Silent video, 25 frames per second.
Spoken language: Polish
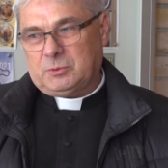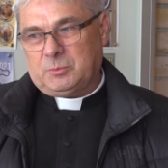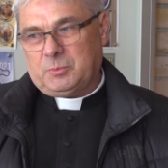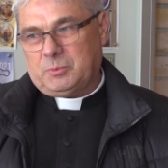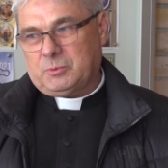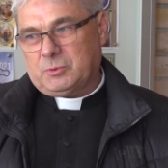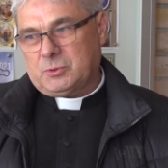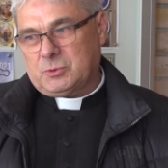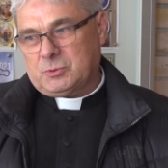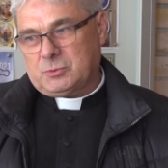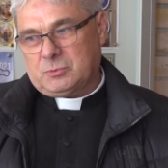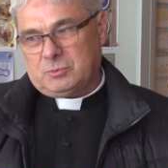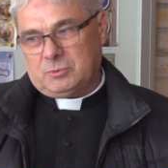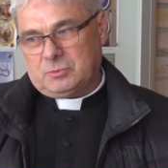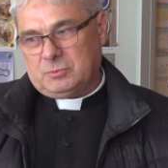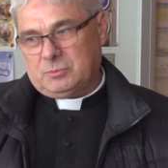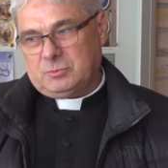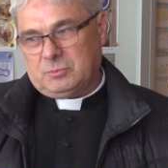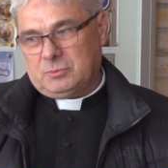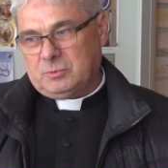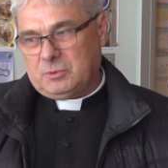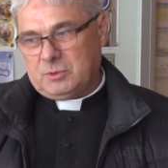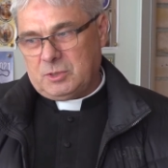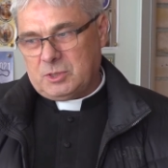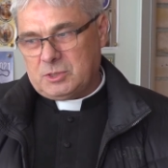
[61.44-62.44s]
to po prostu
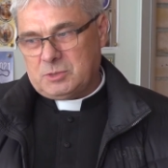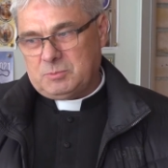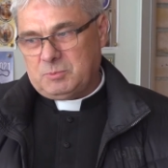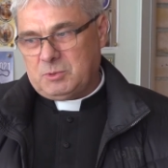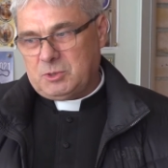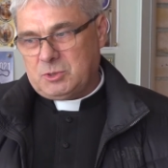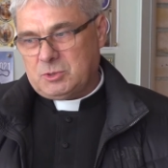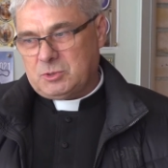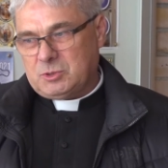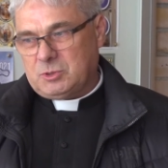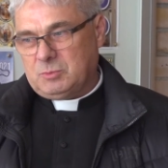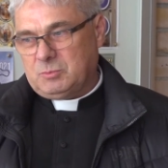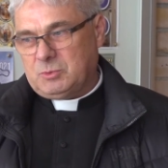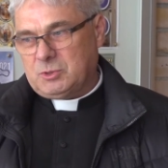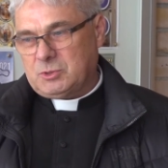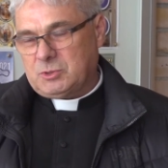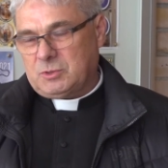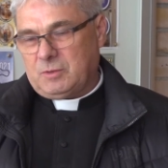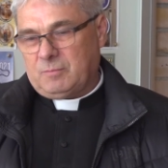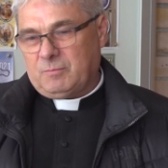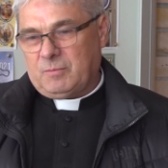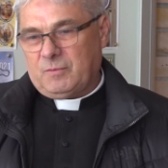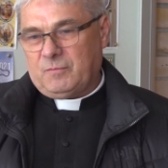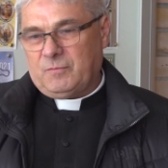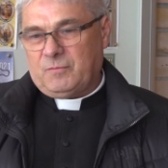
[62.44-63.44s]
nie zmieścimy
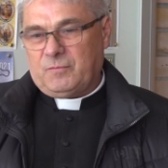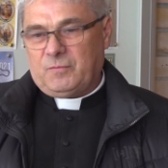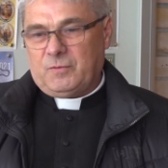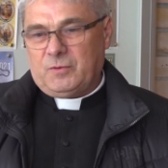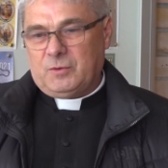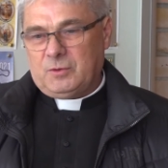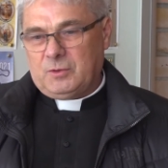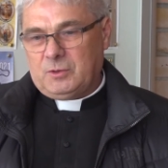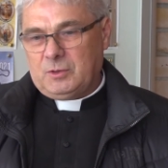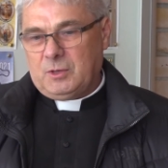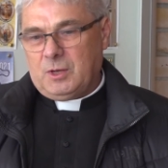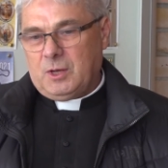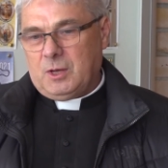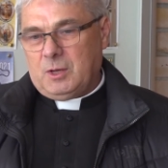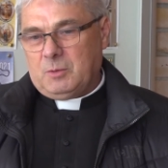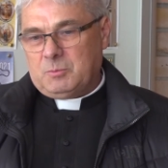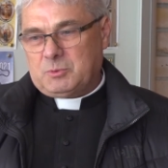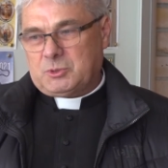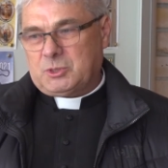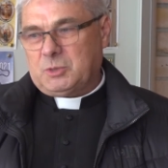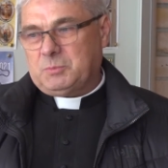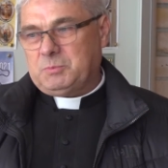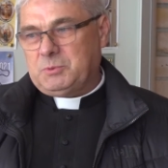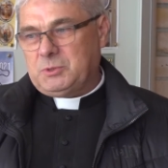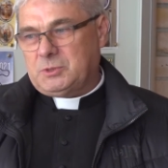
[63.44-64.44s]
się w
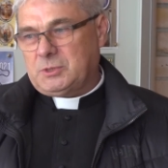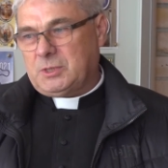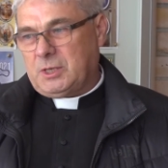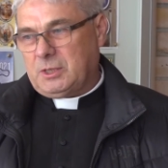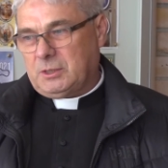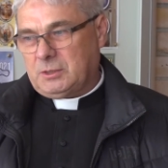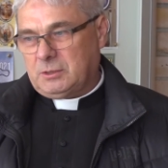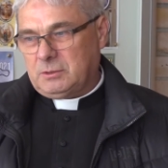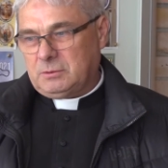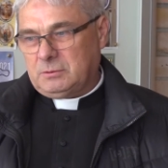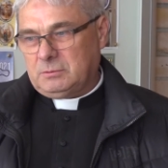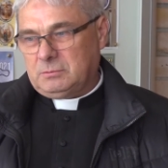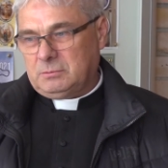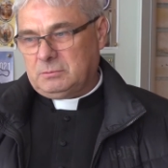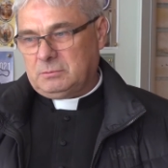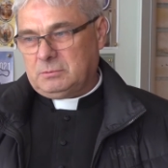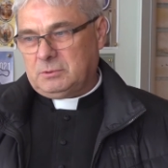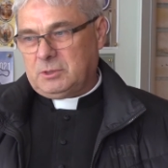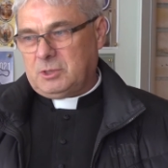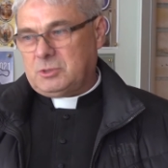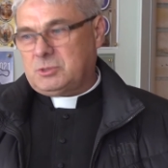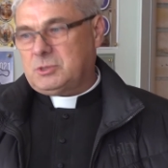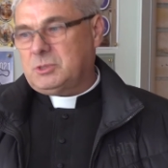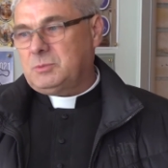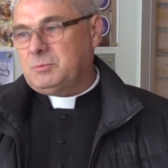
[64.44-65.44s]
przepisach
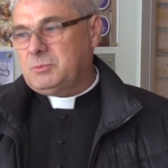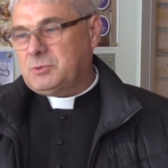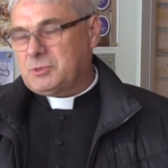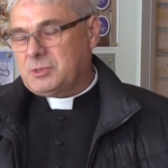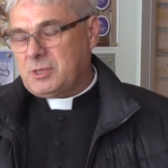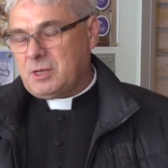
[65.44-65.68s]
reżimu